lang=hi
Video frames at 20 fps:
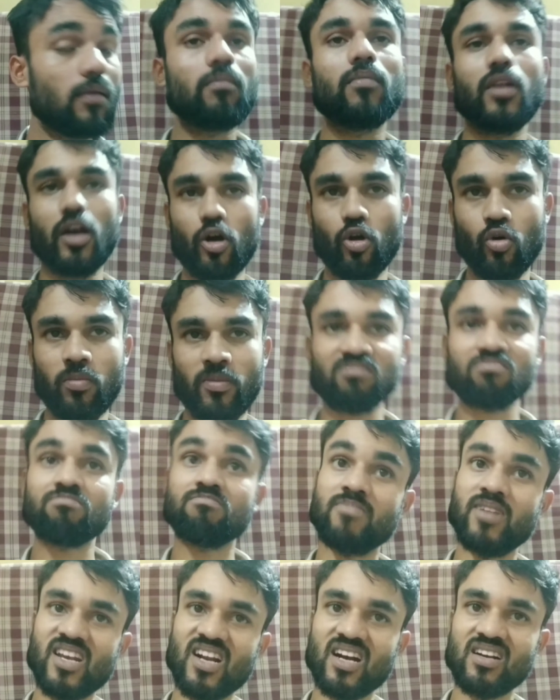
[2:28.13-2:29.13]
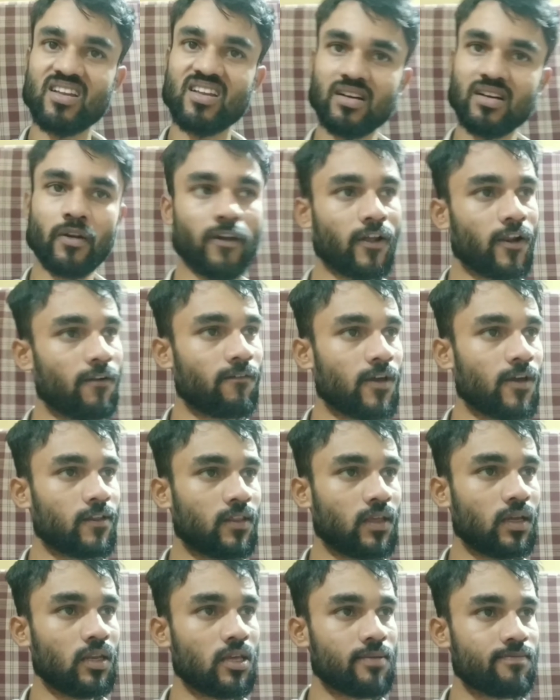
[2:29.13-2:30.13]
लड़ो मत बिना टिकट रेलवे
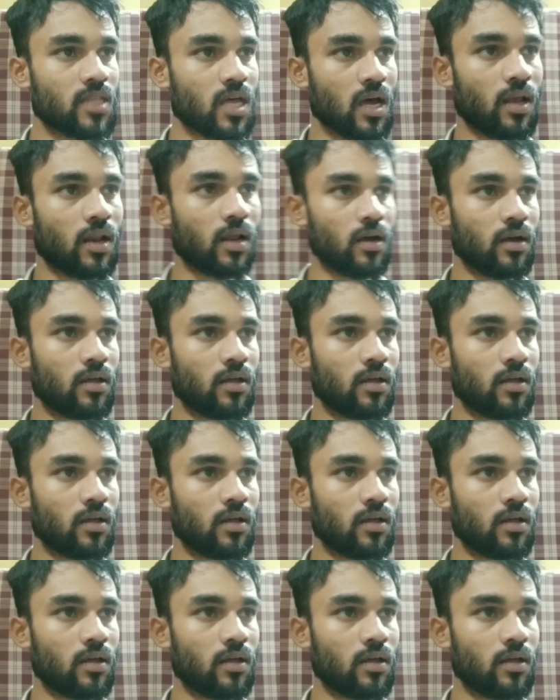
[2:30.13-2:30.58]
अधिनियम धारा